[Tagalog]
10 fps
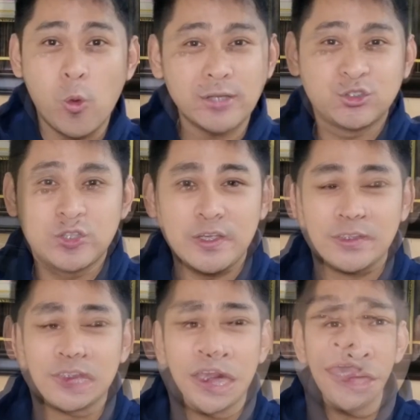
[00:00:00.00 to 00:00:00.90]
watch
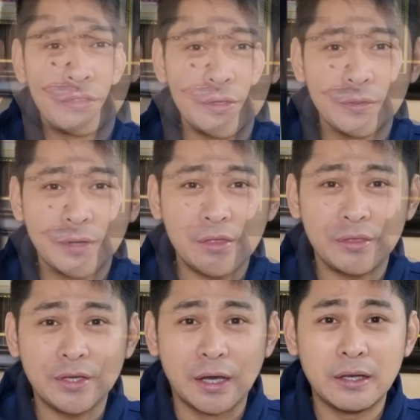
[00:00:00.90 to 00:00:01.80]
this, ay
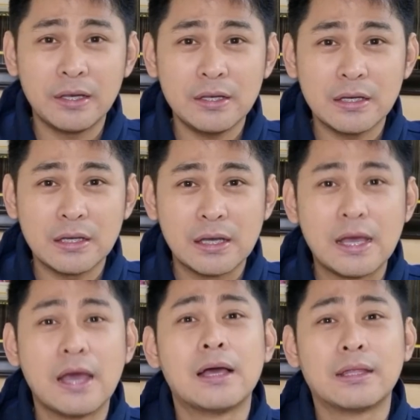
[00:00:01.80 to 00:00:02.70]
theoretical,
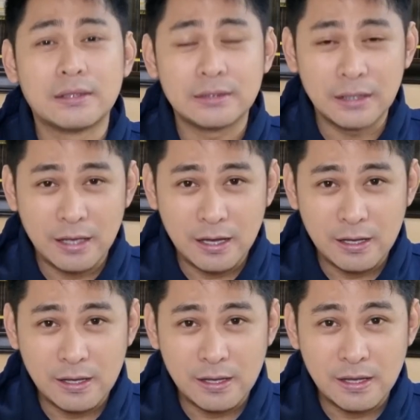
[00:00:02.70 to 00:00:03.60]

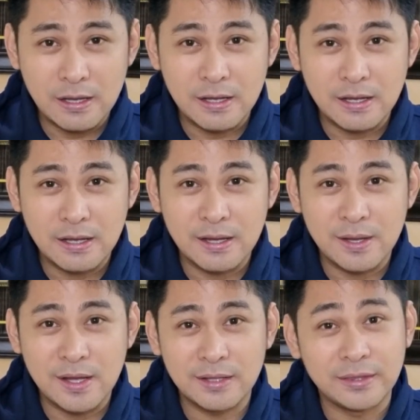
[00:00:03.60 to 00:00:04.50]

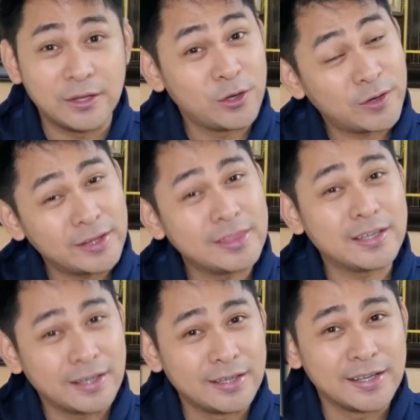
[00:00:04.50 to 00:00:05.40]
uh,
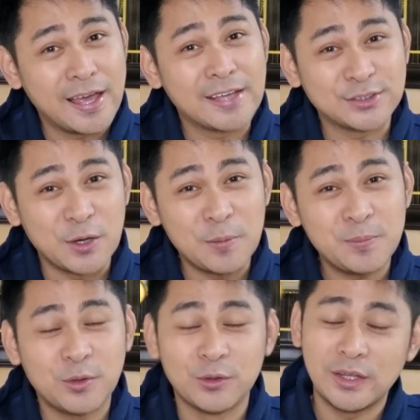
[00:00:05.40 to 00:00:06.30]
theoretical exam
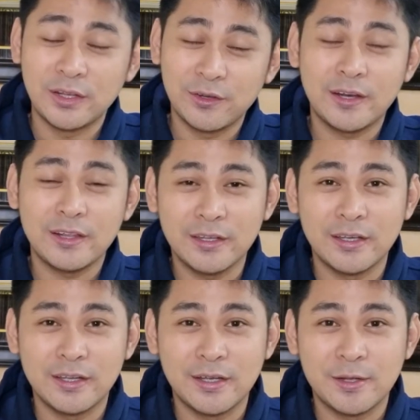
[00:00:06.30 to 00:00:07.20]
o
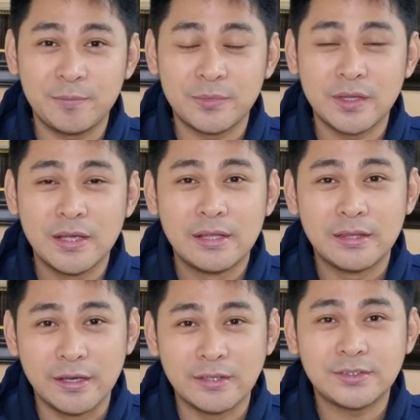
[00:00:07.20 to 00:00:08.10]
theoretical um,
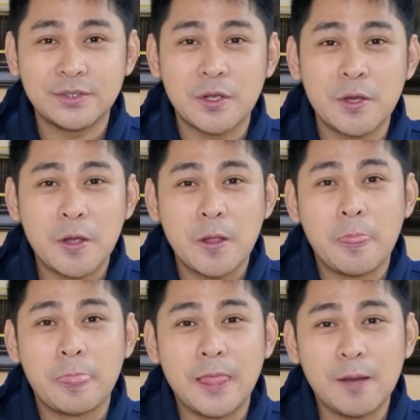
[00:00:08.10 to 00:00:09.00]
test.
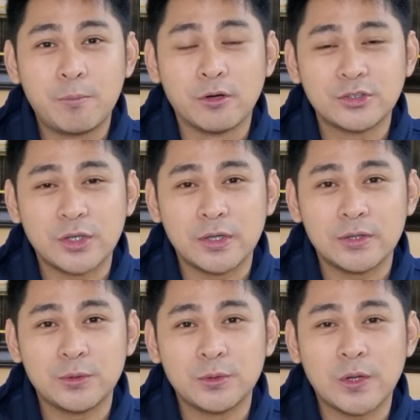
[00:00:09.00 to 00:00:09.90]
Tapos,
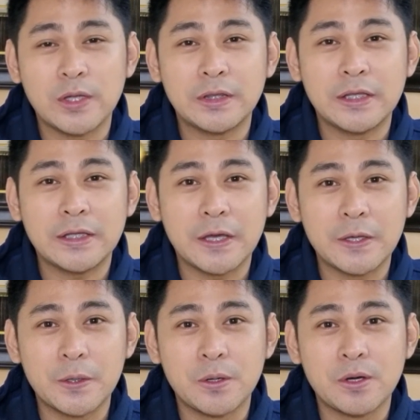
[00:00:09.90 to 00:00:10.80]
uh, tuturuan din
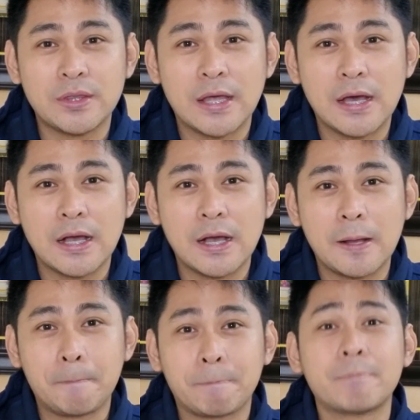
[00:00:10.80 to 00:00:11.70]
kayo ng
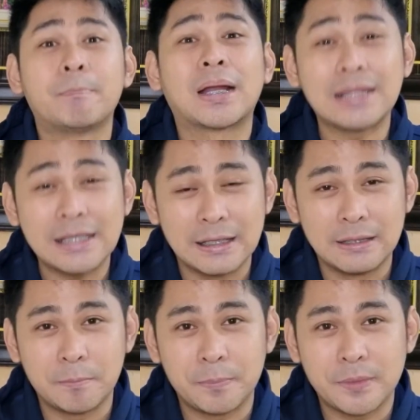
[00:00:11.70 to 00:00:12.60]
um, practical,